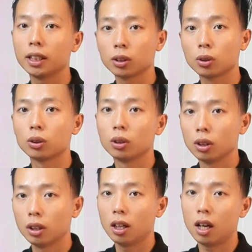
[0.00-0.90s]
viên
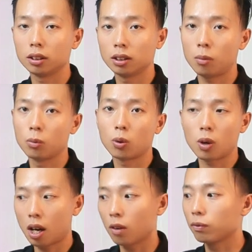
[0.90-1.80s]
ở trong một
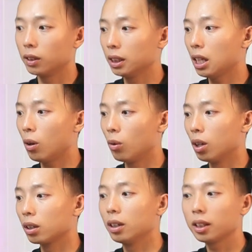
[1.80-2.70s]
khóa học với nhau,
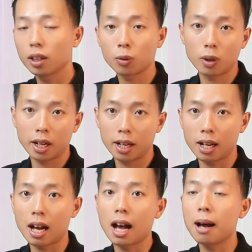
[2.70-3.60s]
click thích
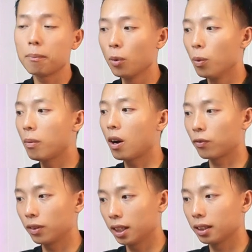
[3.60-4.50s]
khoe album
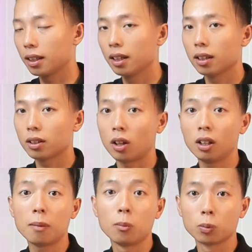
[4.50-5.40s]
học viên. Đó
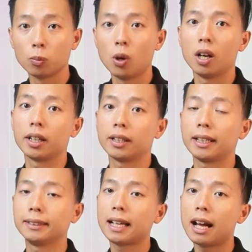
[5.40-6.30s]
là một buổi
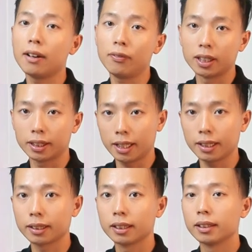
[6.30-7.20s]
đánh giá, phân
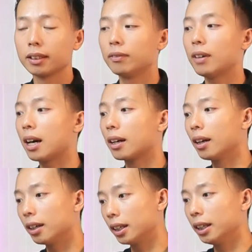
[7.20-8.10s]
tích và
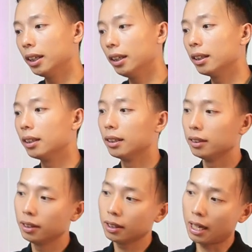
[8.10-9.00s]
gợi ý
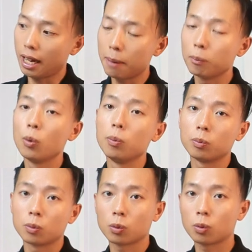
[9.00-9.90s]
những cái album
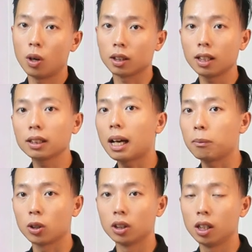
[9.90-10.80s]
của tất
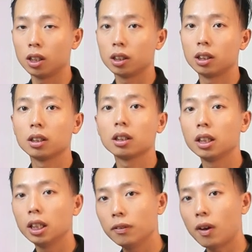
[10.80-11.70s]
cả mọi người.
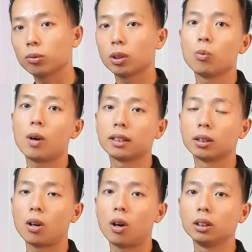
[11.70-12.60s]
Hy vọng thông qua
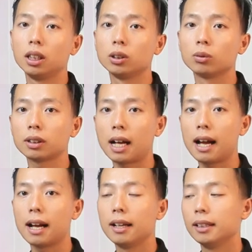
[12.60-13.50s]
từ đó thì chúng
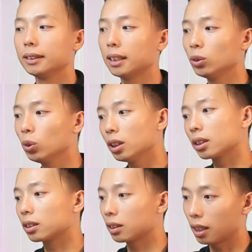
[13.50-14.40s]
ta sẽ rút
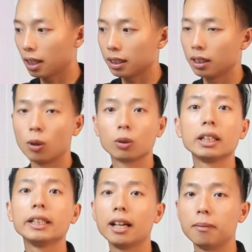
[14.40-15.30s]
được thật là nhiều
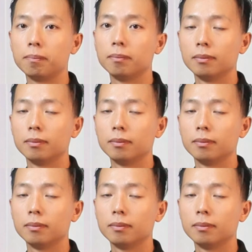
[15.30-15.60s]
kinh nghiệm